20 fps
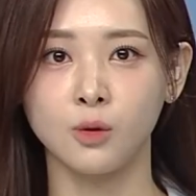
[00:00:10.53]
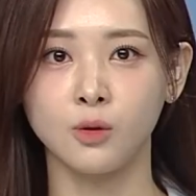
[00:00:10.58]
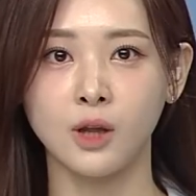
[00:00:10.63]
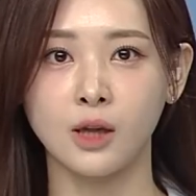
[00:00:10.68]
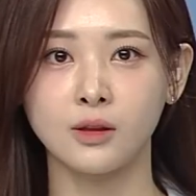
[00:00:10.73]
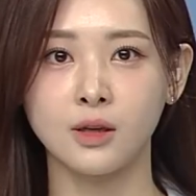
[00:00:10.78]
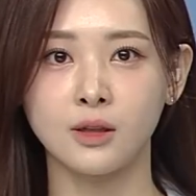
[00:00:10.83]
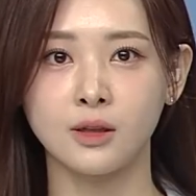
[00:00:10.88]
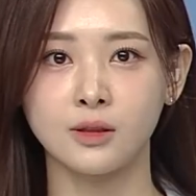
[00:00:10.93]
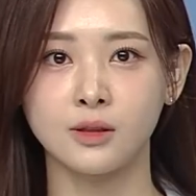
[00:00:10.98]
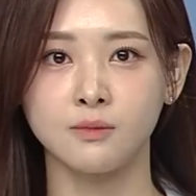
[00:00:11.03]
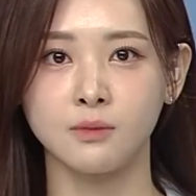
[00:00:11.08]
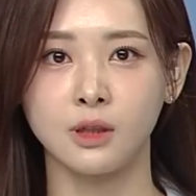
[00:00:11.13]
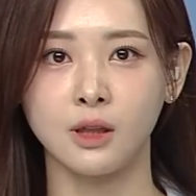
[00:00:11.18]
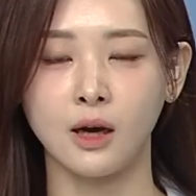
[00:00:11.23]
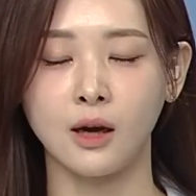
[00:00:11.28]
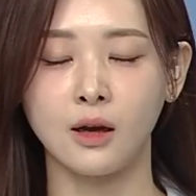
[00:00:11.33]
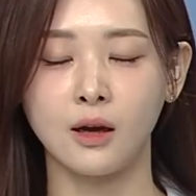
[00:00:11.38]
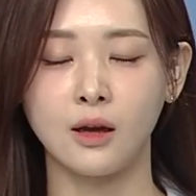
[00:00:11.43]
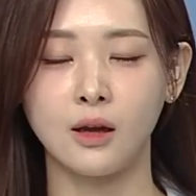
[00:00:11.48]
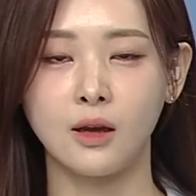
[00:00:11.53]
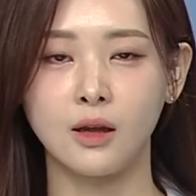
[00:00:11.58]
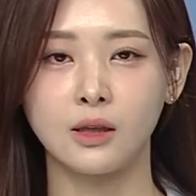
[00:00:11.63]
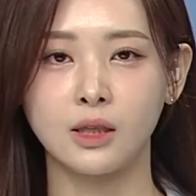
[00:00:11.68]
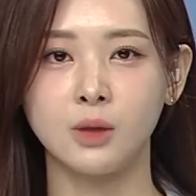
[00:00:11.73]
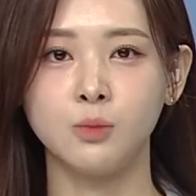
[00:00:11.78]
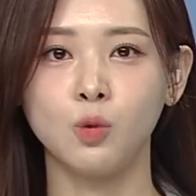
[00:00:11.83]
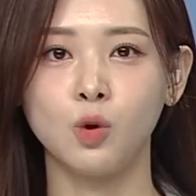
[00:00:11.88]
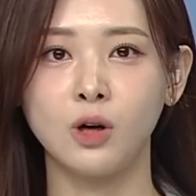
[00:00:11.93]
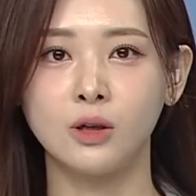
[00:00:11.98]
나타났습니다.
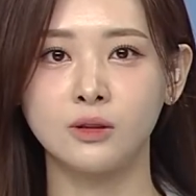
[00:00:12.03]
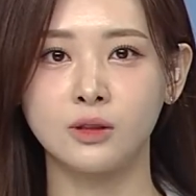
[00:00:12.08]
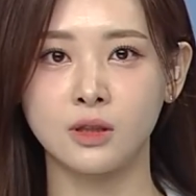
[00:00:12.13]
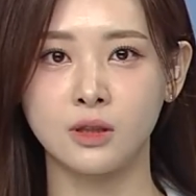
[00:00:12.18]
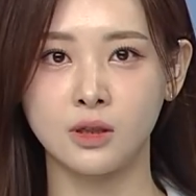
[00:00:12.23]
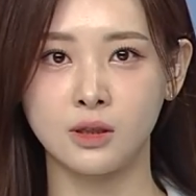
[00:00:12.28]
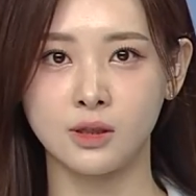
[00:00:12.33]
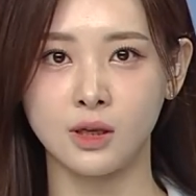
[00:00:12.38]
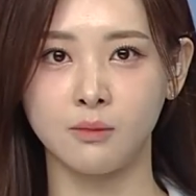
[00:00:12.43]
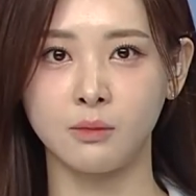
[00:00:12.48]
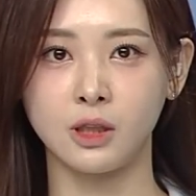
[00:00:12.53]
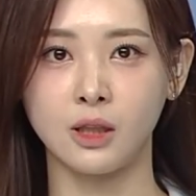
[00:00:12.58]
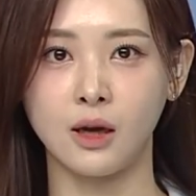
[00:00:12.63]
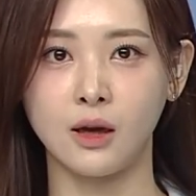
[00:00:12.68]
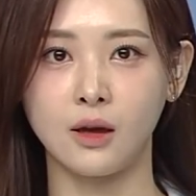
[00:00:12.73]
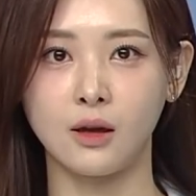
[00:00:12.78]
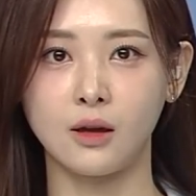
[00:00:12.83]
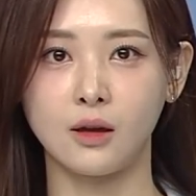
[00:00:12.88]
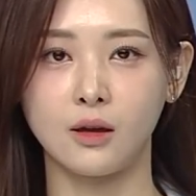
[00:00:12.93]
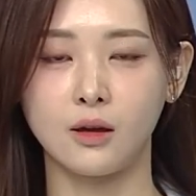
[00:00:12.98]
김건진 기자입니다.